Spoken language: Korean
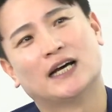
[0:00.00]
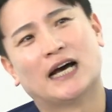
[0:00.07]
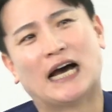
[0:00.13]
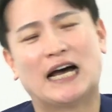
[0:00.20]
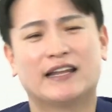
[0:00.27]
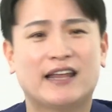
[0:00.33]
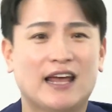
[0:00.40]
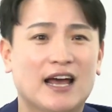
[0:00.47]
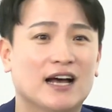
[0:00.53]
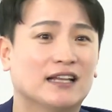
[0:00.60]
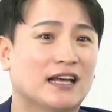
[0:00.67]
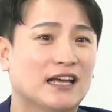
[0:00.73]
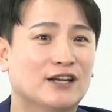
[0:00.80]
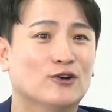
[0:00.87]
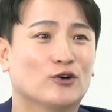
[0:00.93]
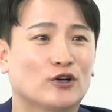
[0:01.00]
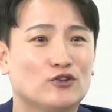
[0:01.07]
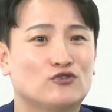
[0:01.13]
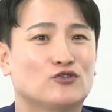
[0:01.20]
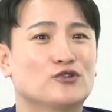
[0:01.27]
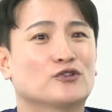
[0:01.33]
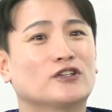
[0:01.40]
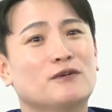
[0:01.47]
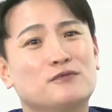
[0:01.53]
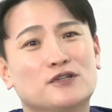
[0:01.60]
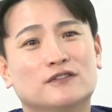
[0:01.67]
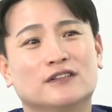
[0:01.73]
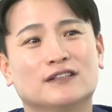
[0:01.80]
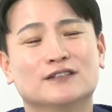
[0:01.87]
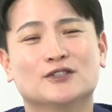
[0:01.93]
한 해 한 해 이렇게 축적되면서
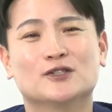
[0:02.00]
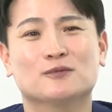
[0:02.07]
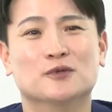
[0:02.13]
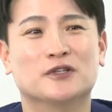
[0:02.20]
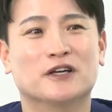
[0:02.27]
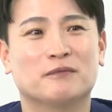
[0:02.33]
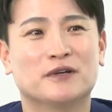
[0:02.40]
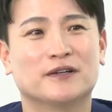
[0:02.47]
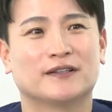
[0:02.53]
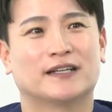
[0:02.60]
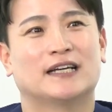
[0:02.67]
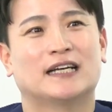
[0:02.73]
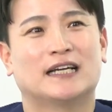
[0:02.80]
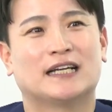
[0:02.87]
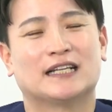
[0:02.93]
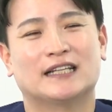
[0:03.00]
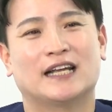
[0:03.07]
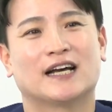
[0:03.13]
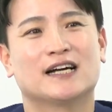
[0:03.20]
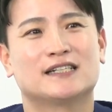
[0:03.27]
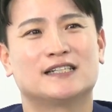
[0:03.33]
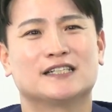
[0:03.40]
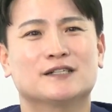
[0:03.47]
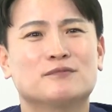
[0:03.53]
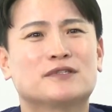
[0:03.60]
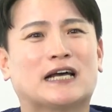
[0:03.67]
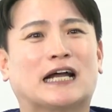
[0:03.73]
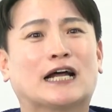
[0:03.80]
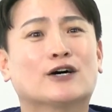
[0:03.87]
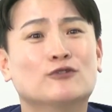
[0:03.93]
느끼는 건 뭐냐면 내가 지금
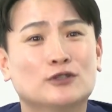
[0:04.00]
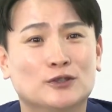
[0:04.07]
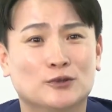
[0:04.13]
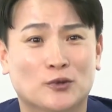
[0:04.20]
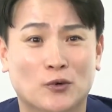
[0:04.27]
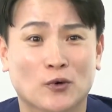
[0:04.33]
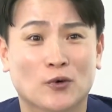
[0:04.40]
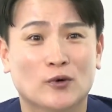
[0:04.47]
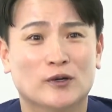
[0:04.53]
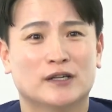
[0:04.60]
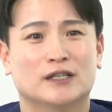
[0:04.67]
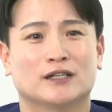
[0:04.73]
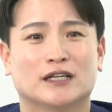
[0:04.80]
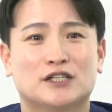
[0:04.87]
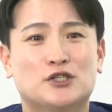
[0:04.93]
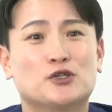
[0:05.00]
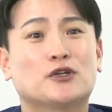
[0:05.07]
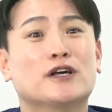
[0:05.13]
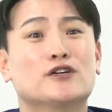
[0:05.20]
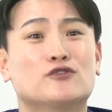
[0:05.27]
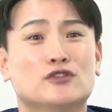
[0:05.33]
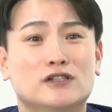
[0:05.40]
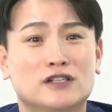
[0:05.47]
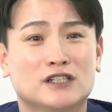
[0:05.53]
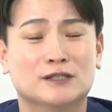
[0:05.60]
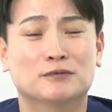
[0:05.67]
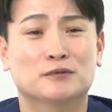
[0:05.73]
잘하고 있고 쉽게 할 수 있는 그